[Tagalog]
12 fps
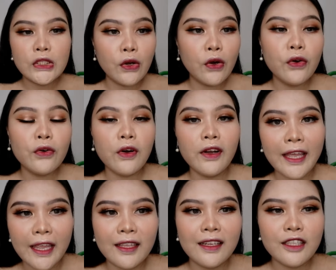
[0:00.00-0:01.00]
So,
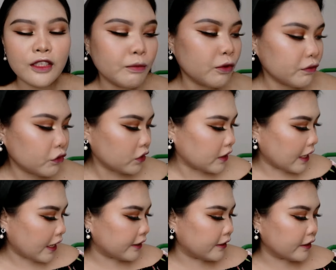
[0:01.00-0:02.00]
okay, let's move to the
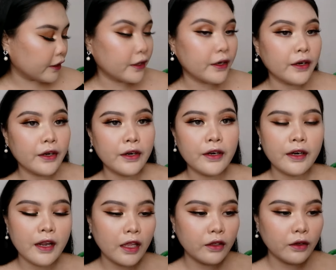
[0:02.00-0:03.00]
other,
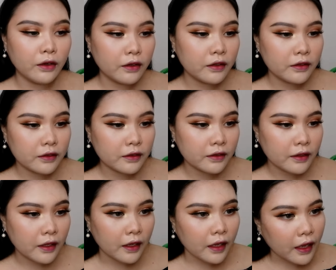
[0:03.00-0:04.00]
ano,
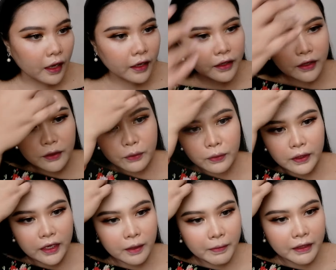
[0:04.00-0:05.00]
other
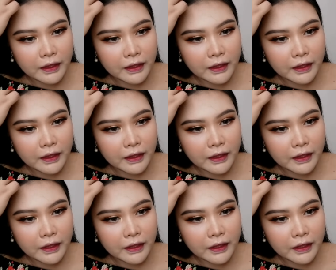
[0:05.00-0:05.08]
kulay ng